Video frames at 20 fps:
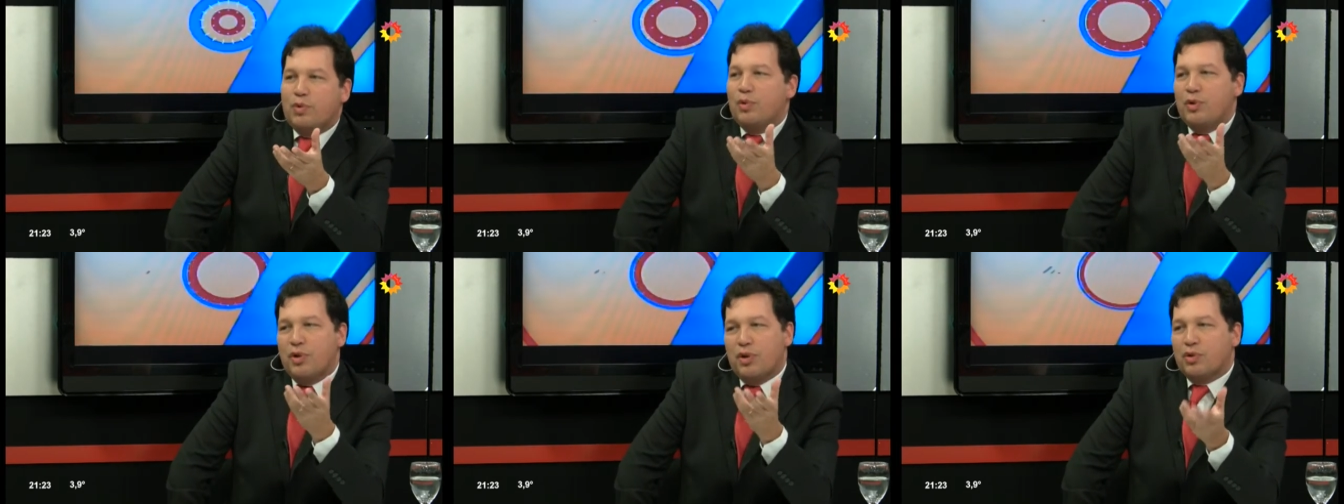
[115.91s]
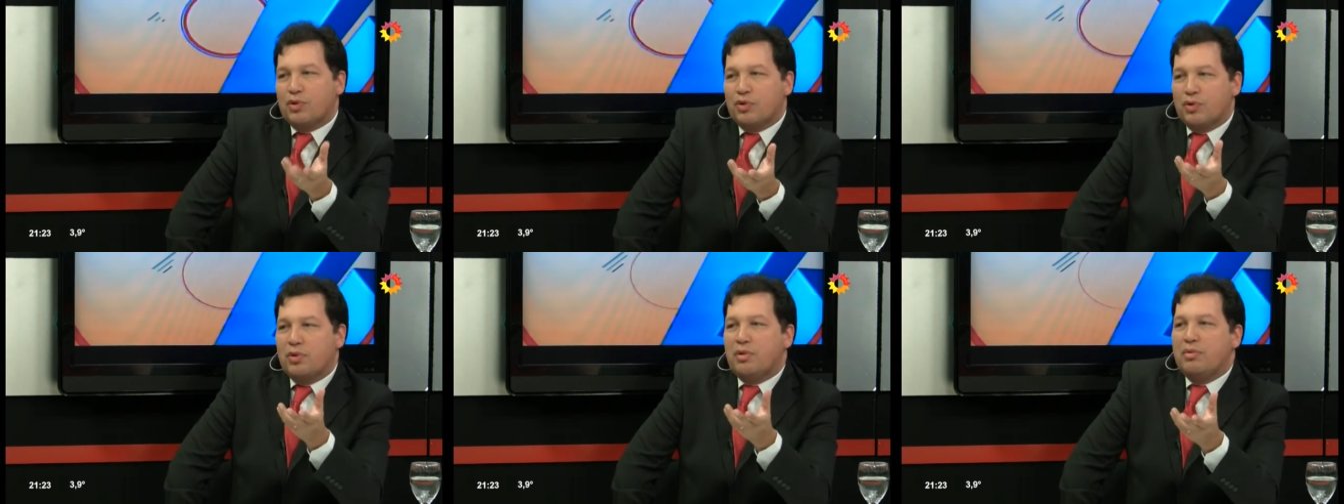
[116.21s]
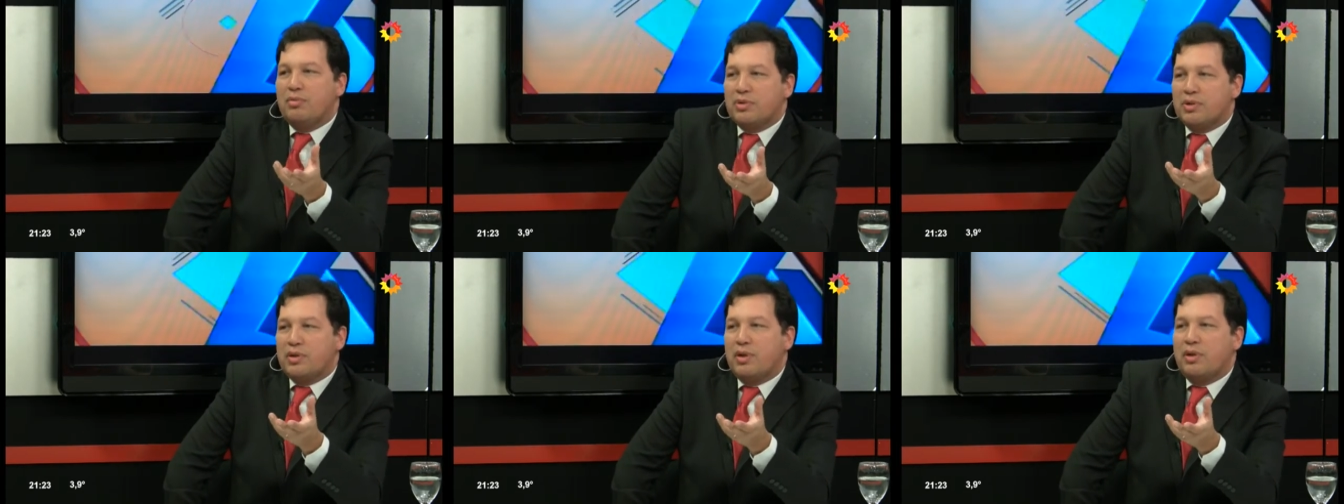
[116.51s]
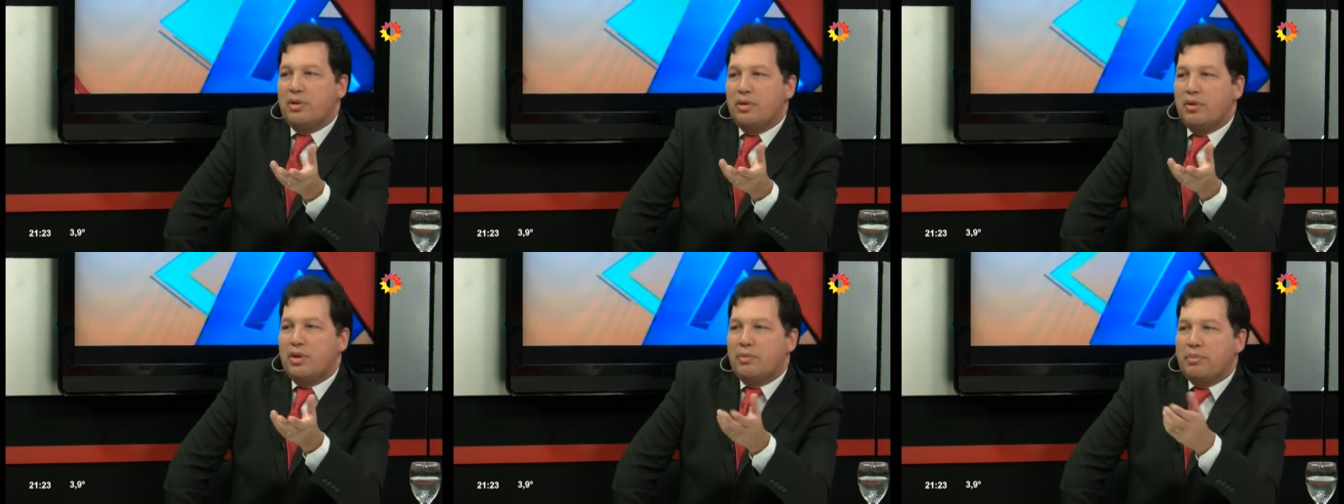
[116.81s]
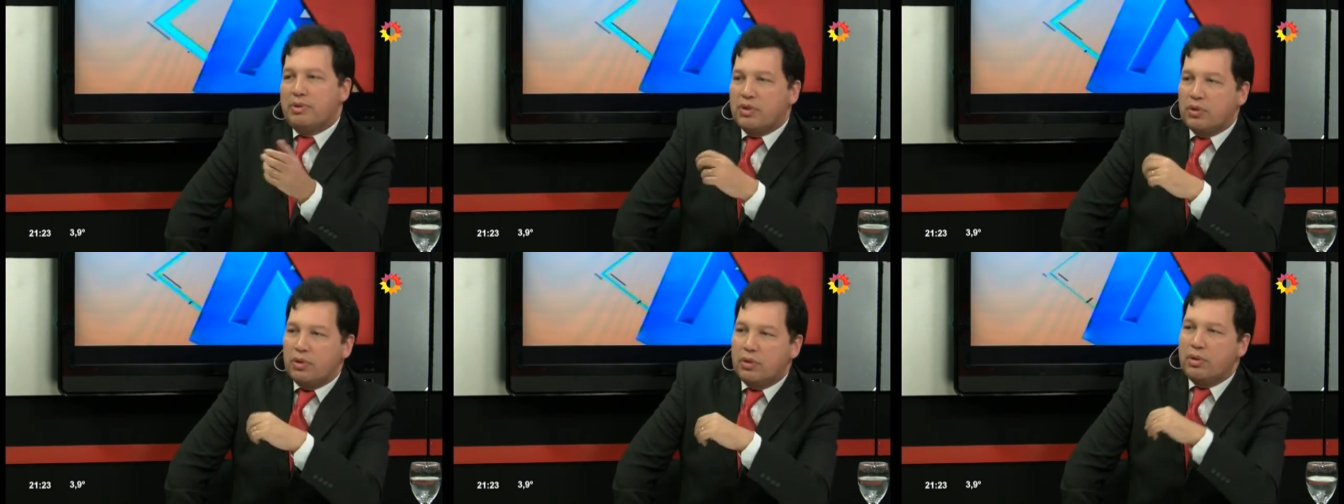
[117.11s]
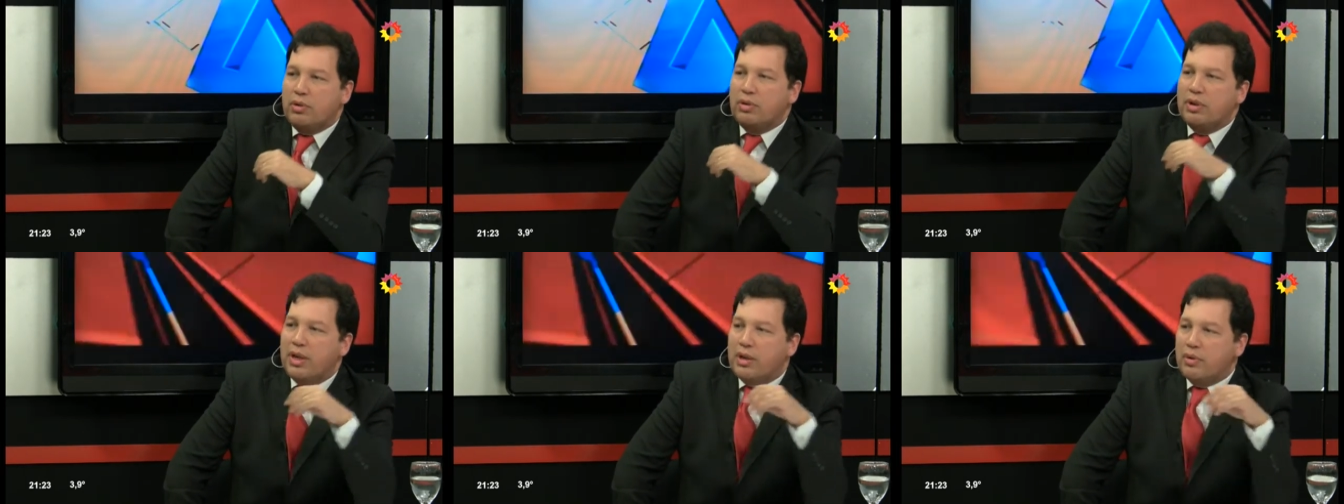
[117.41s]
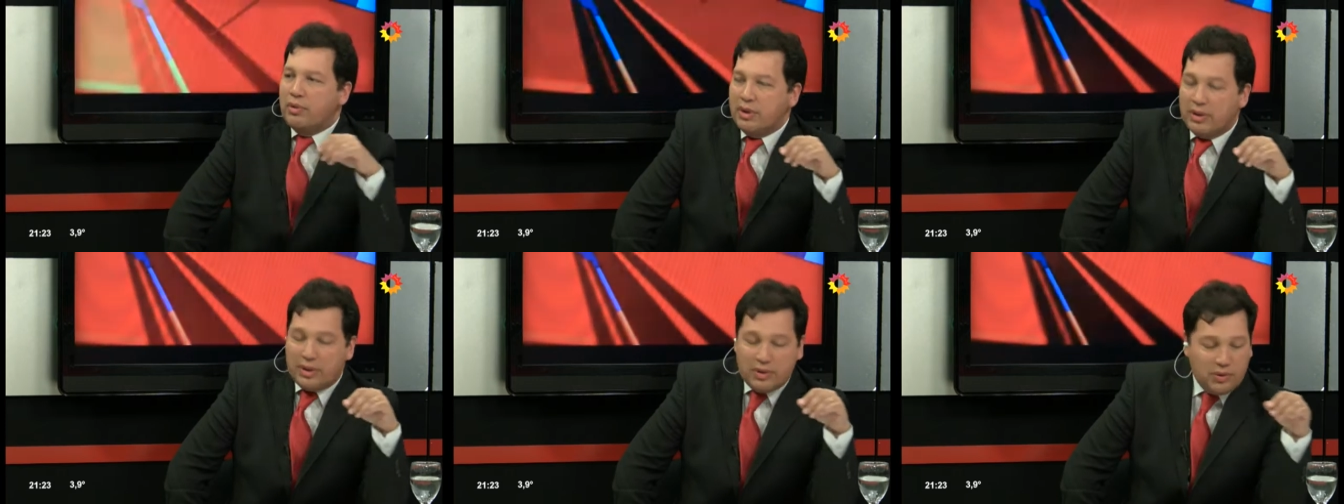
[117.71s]
curioso cómo se dio el episodio de la
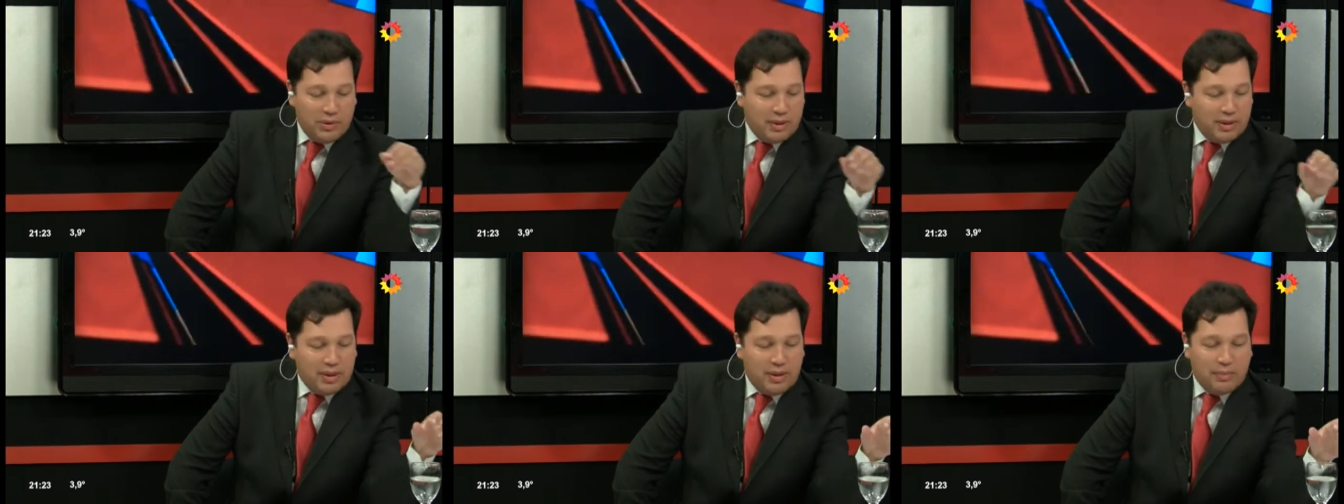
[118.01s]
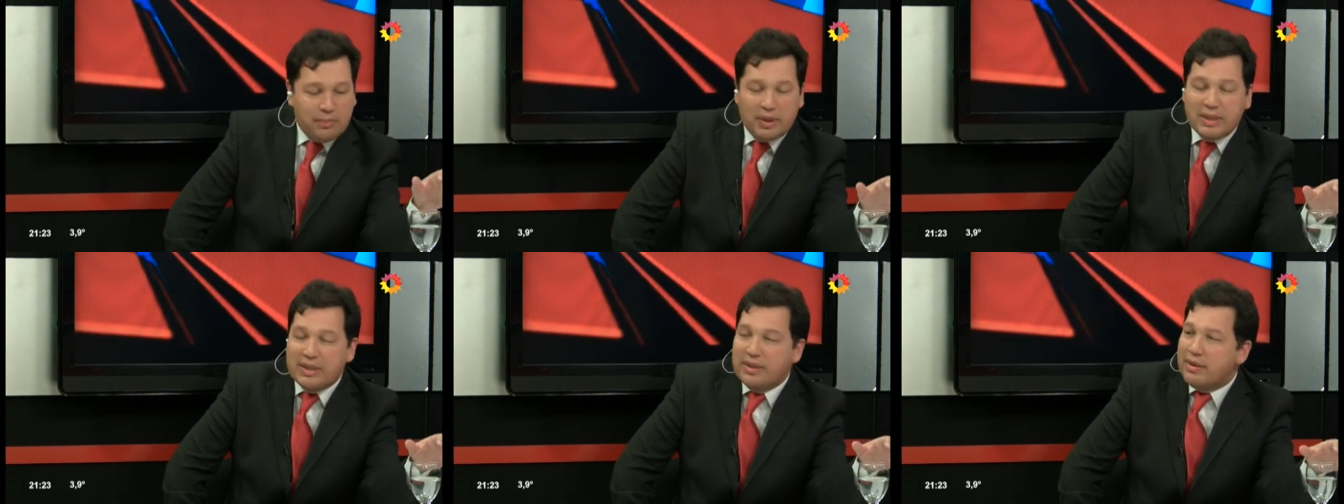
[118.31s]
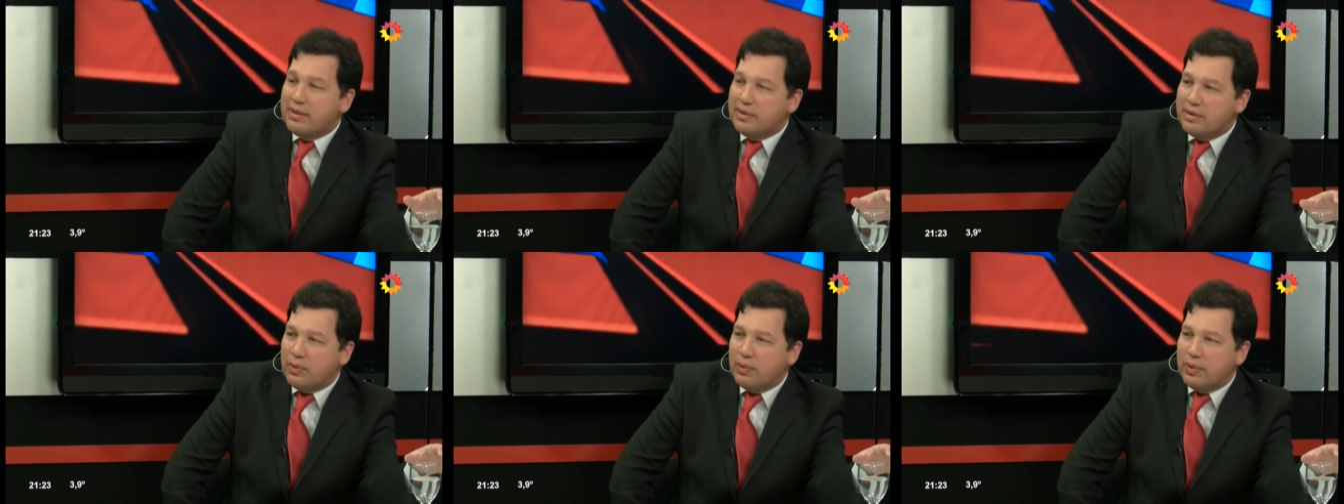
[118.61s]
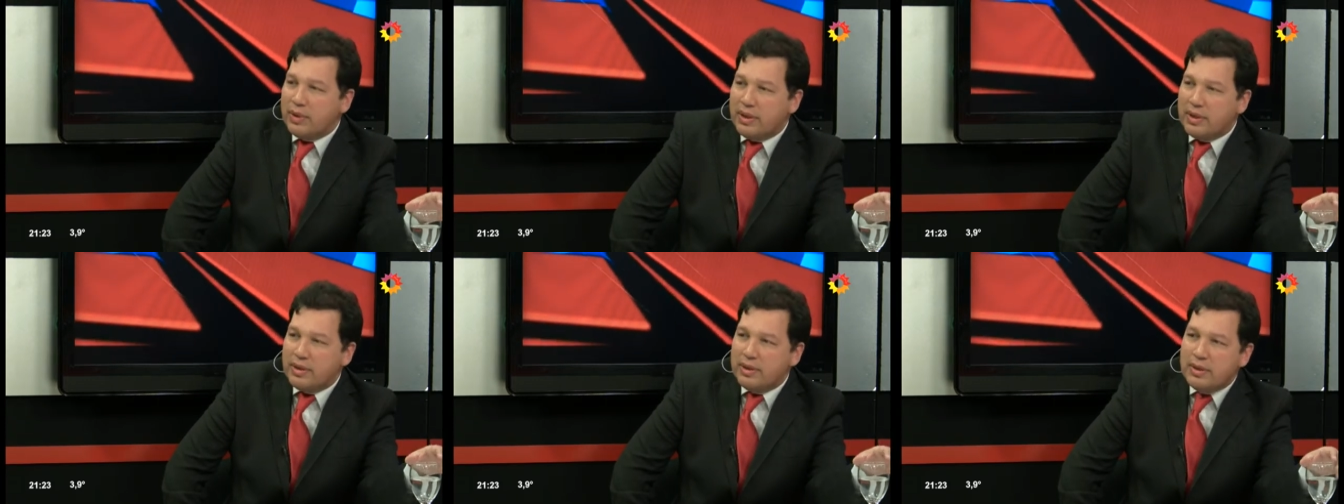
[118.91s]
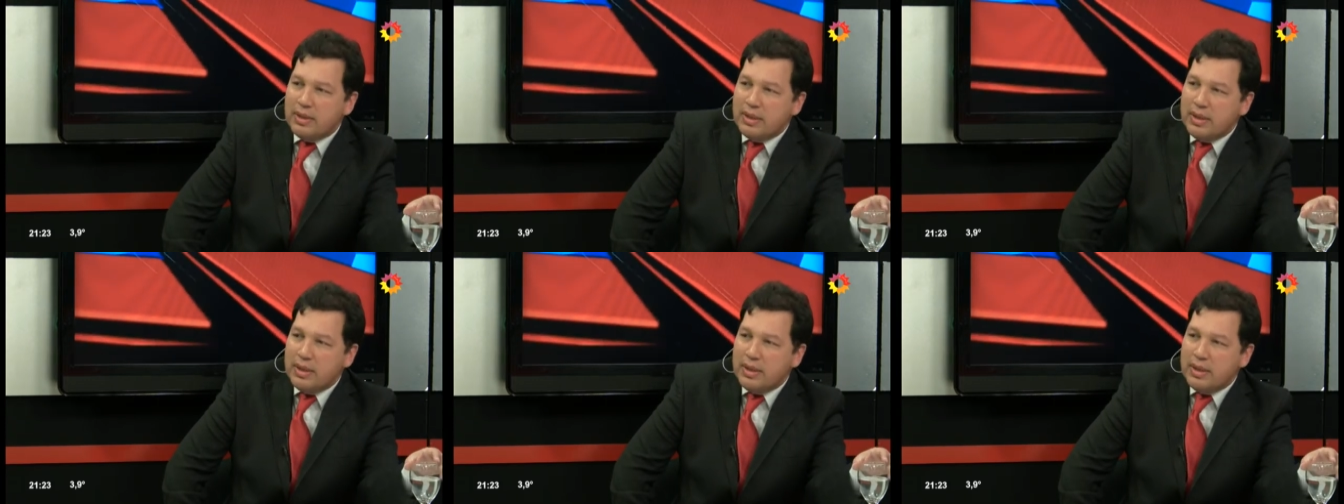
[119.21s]
contratación de esta empresa de seguridad.